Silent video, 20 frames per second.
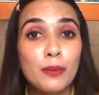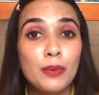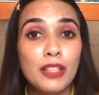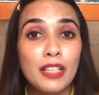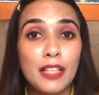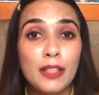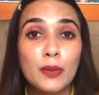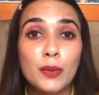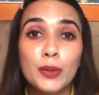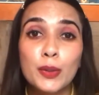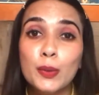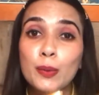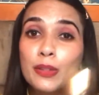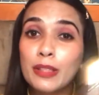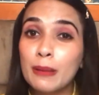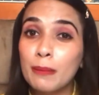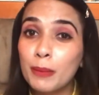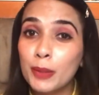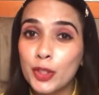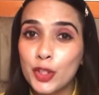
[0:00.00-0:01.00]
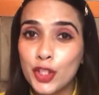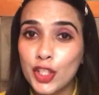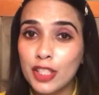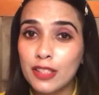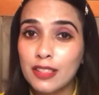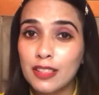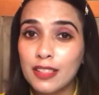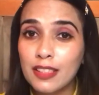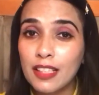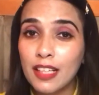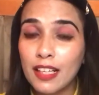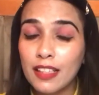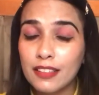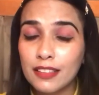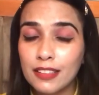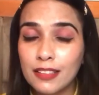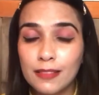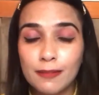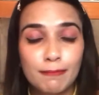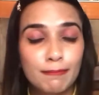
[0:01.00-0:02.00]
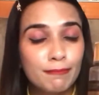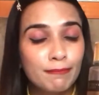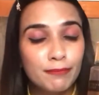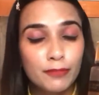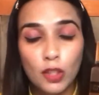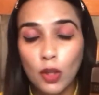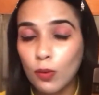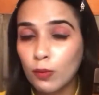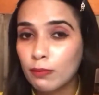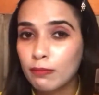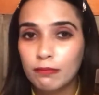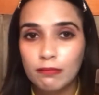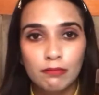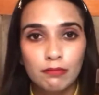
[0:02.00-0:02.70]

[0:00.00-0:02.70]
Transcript: विल आई गोइंग टू रीपर्चेज इट गाइज नो